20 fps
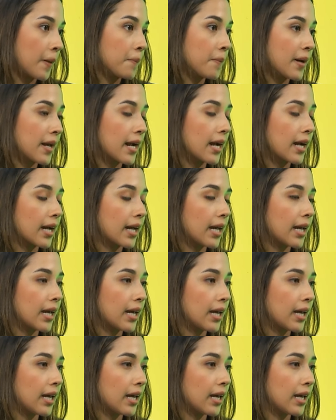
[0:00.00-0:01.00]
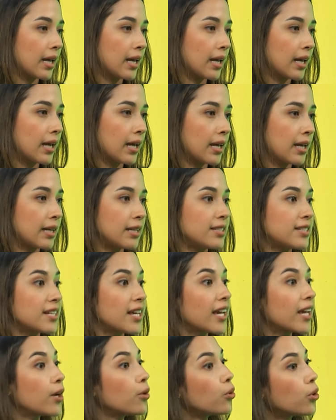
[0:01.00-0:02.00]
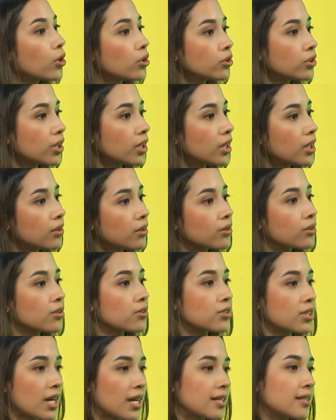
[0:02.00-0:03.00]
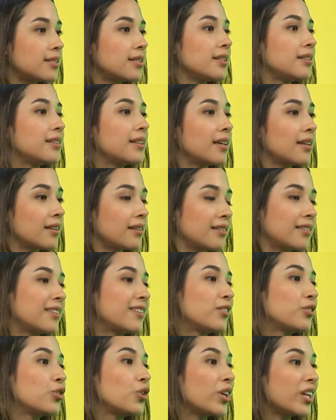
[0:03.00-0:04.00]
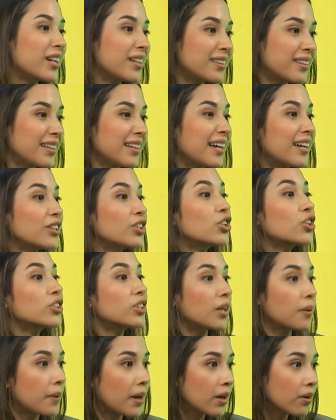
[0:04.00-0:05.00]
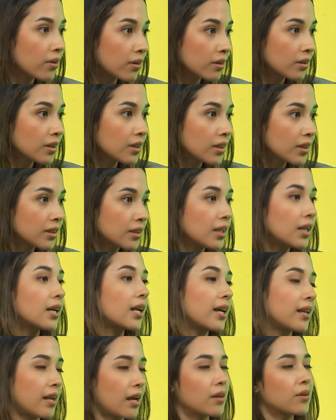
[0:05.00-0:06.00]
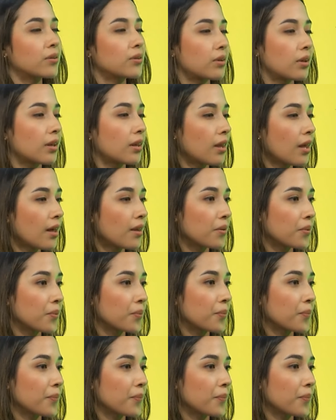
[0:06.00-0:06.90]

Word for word: para que eh, llegue un contenido, entonces ahí sí te estoy retirándote valor del que ya yo te he dado.